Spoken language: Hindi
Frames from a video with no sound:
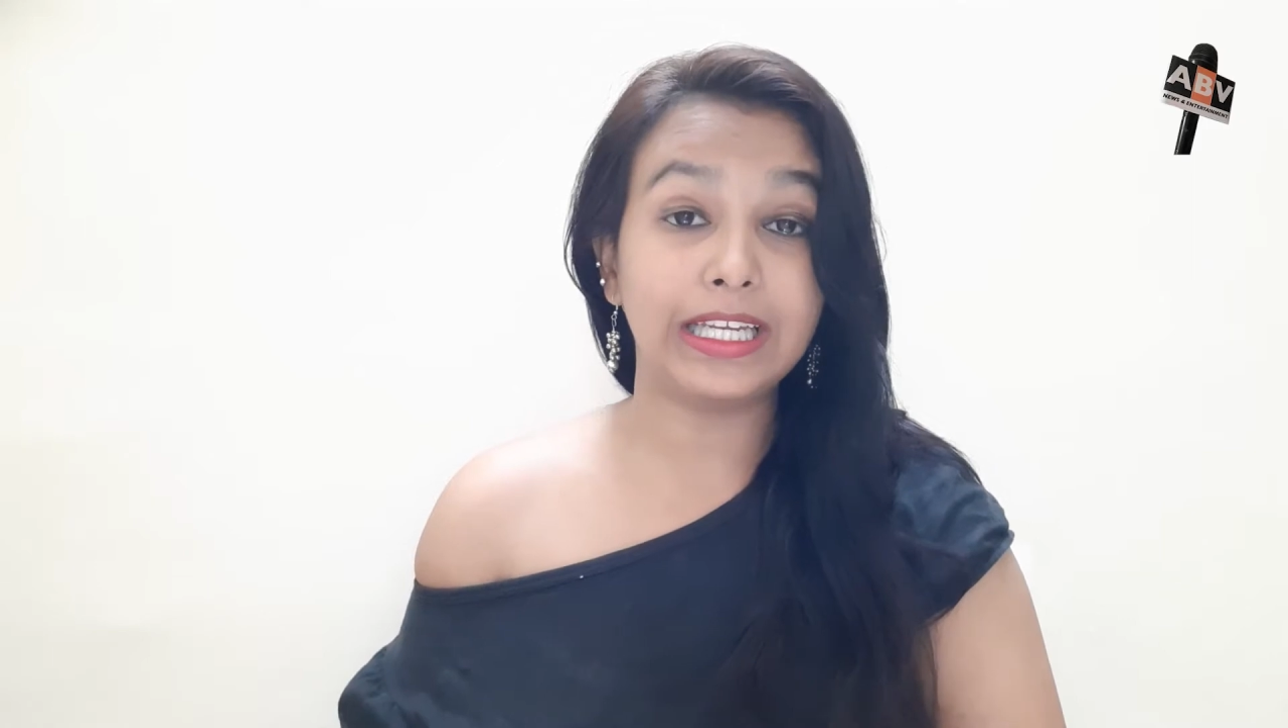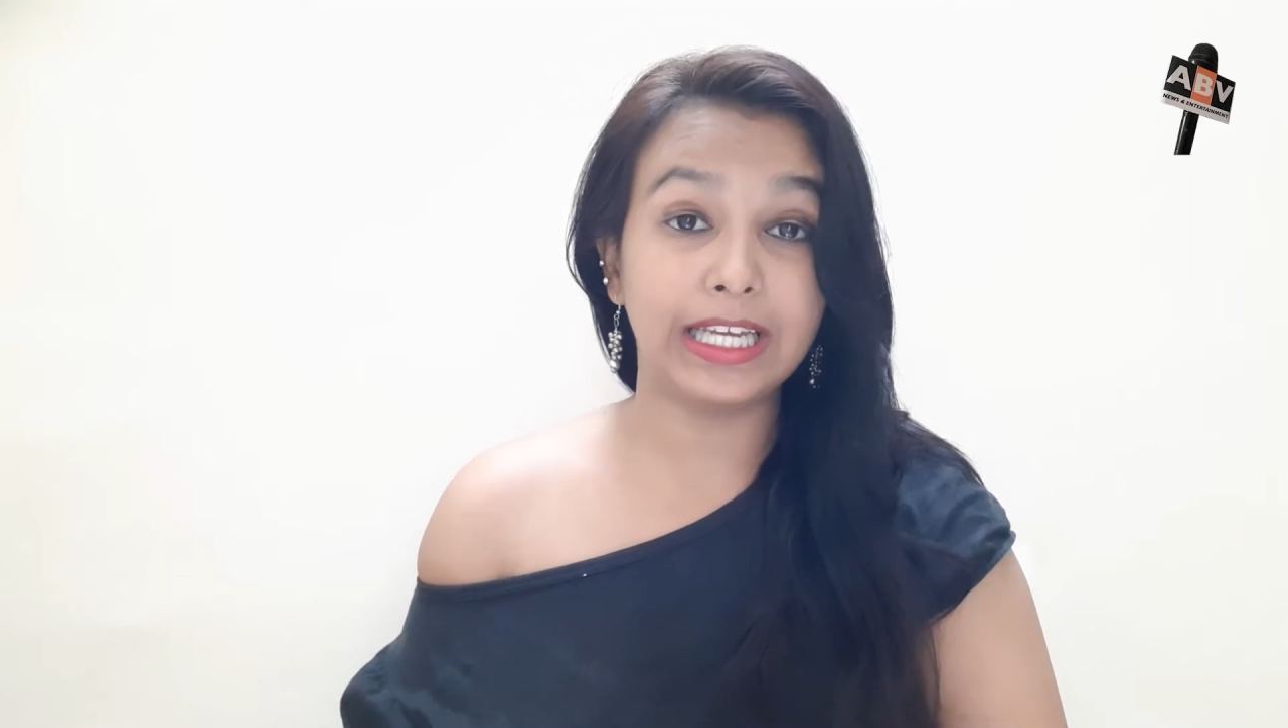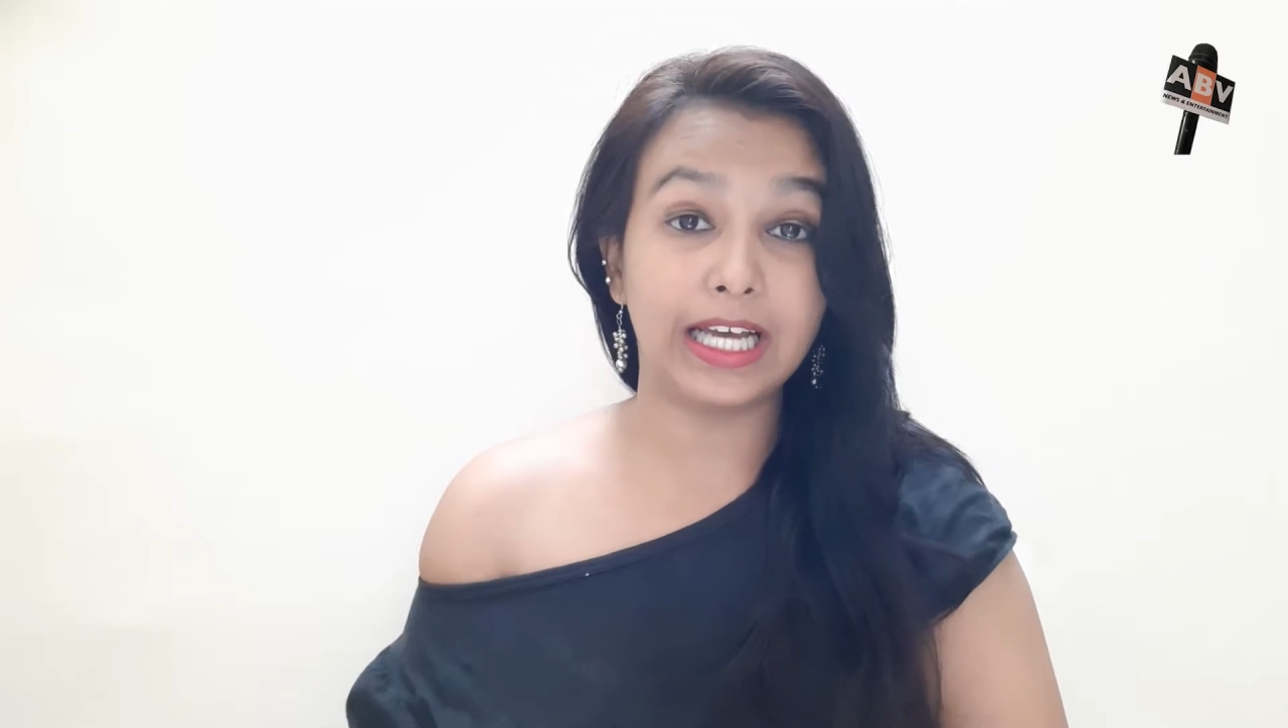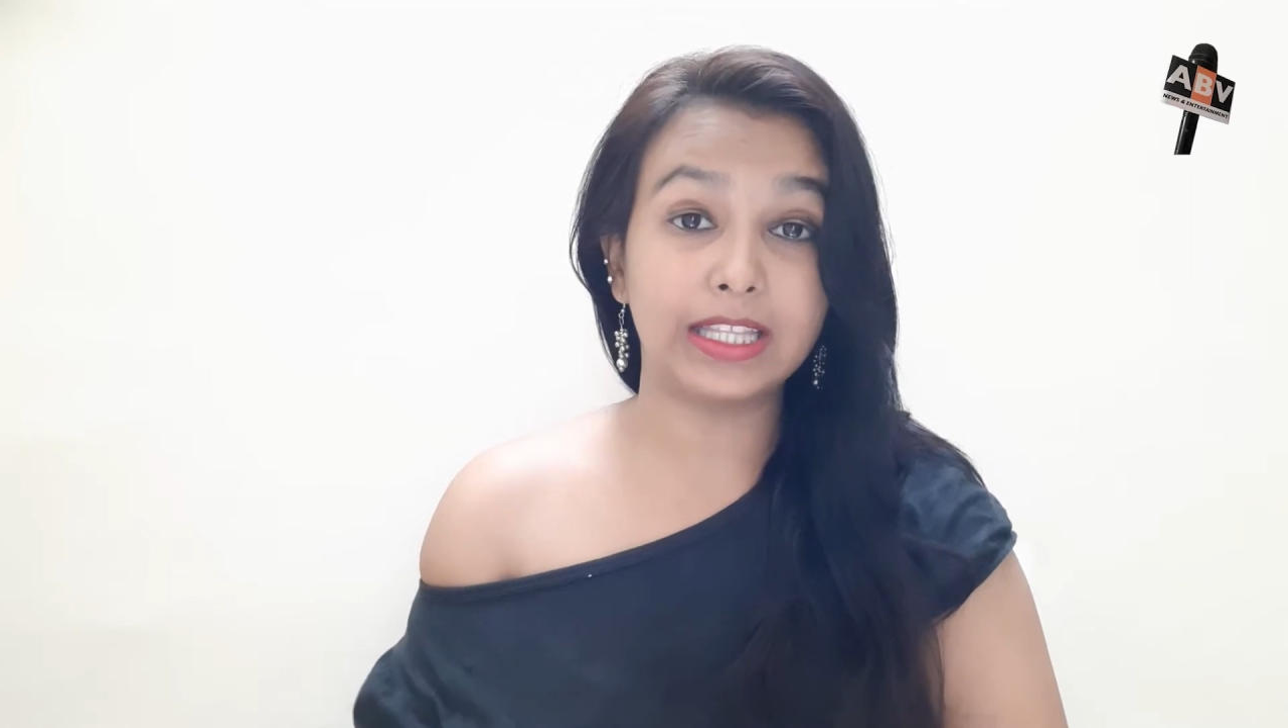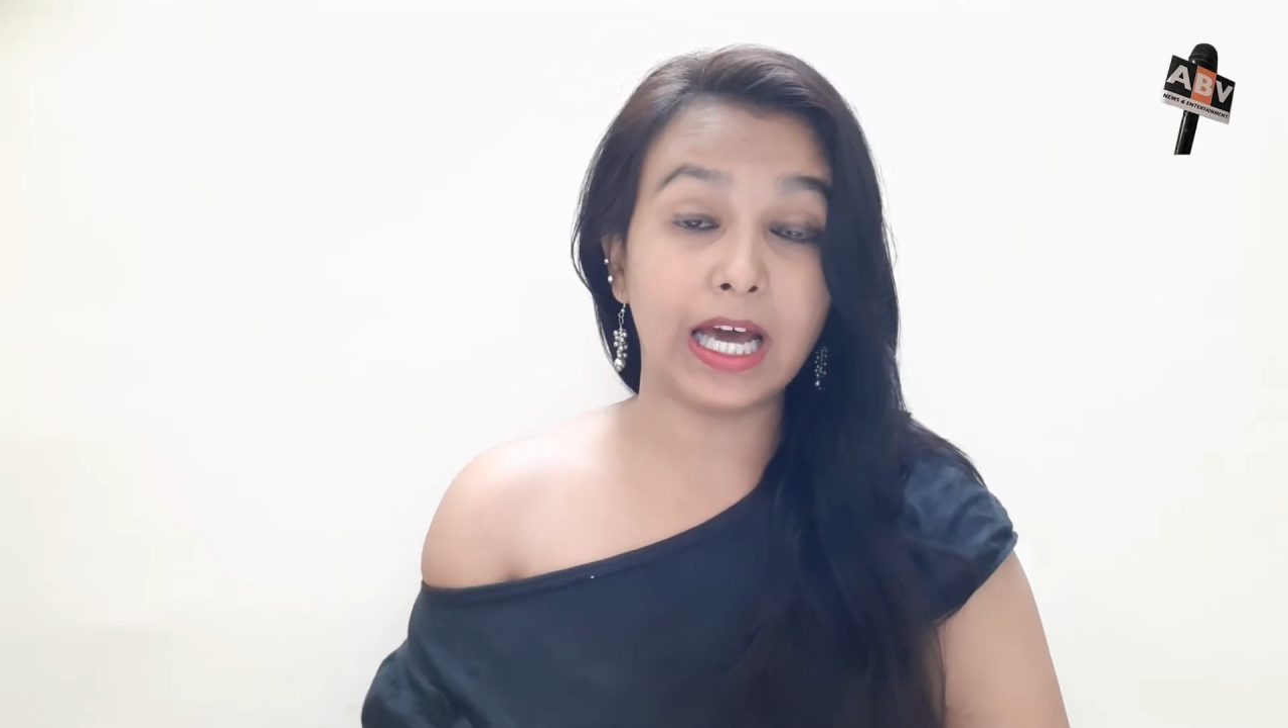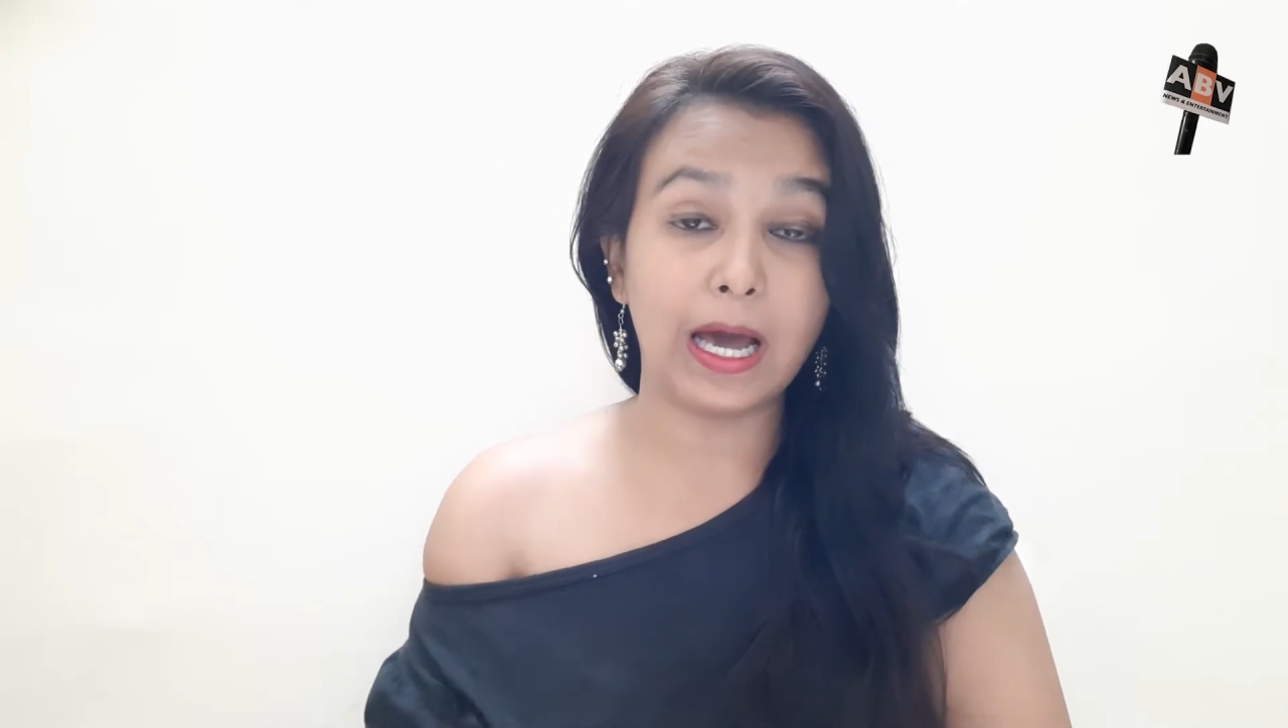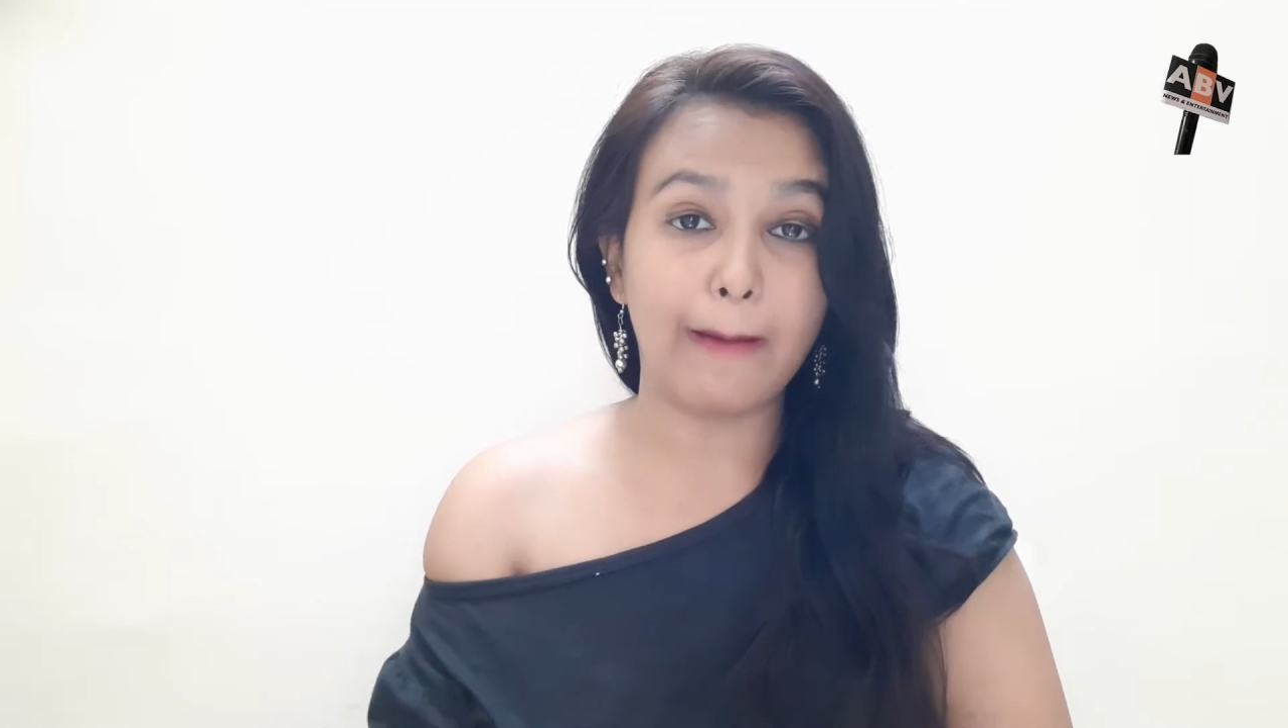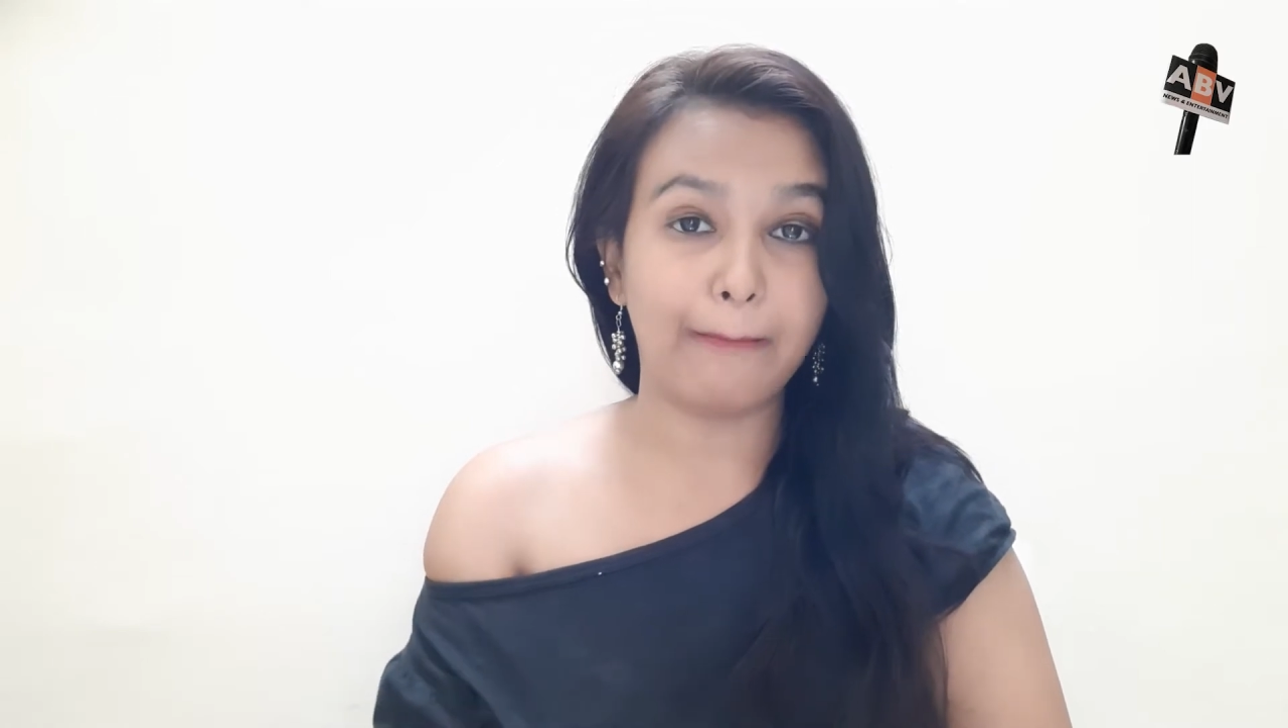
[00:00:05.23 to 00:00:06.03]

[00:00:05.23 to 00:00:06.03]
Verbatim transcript: किया था